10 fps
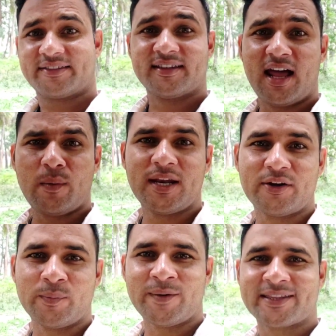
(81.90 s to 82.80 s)
अस्सलाम
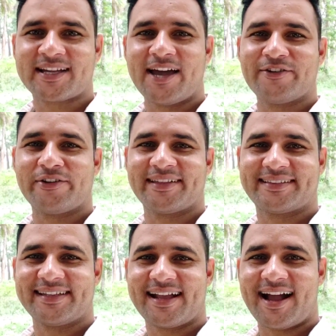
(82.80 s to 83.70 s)
वालेकुम नमस्कार और
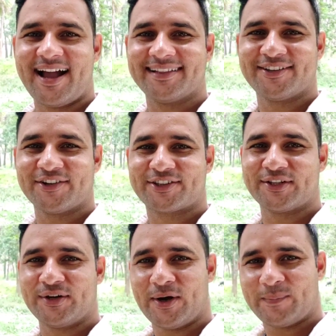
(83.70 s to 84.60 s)
सत
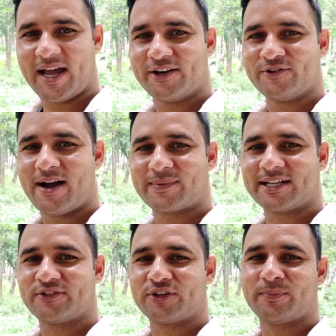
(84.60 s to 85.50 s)
दोस्तों मैं हूं
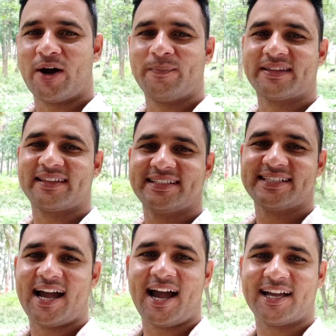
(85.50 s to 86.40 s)
आपका दोस्त मोहम्मद
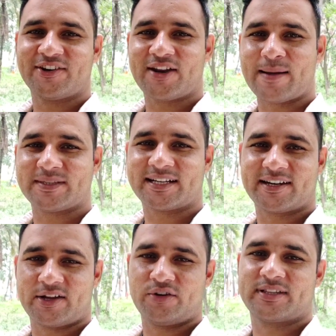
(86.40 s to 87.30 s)
शहजाद और आप
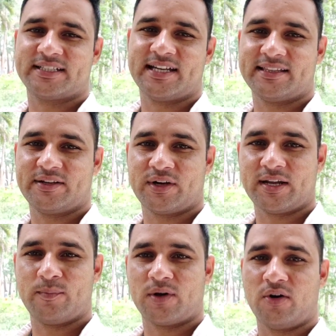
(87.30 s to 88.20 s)
देख रहे हो शहजाद
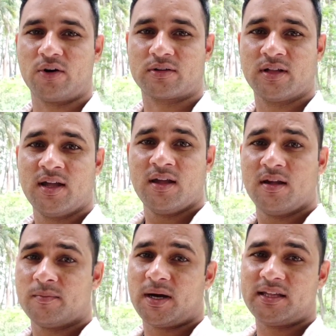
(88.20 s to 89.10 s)
दीवाना ब्लॉग्स
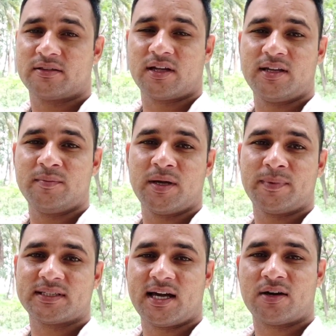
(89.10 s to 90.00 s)
भाई सही
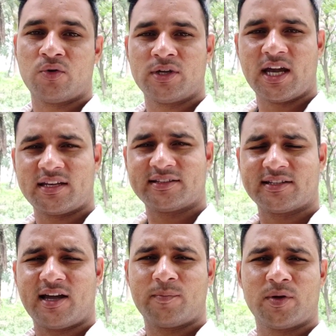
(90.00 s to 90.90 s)
में बता रहा हूँ यार
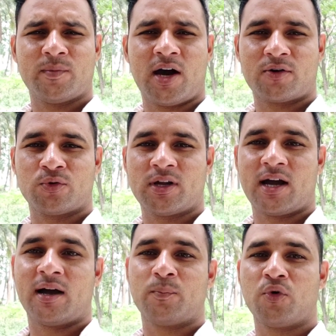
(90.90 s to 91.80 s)
इतना बीमार हूं
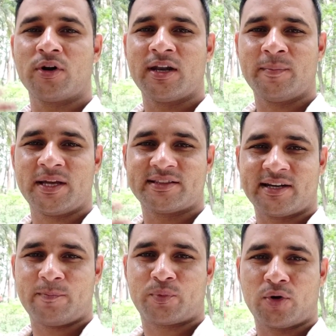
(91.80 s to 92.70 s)
ना बोलने में
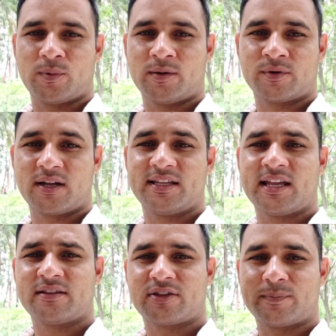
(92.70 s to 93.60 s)
इतना प्रॉब्लम रहा
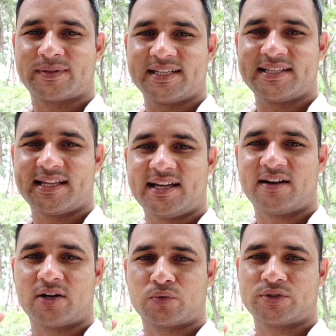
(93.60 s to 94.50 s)
यानी सबसे
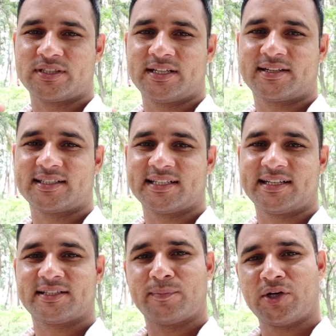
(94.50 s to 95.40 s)
ज्यादा अगर कुछ दिक्कत
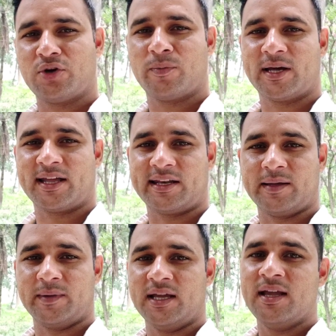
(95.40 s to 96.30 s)
है ना तो वीडियो
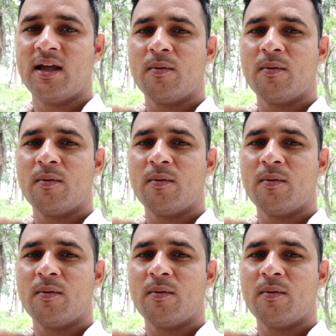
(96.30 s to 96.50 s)
बनाने में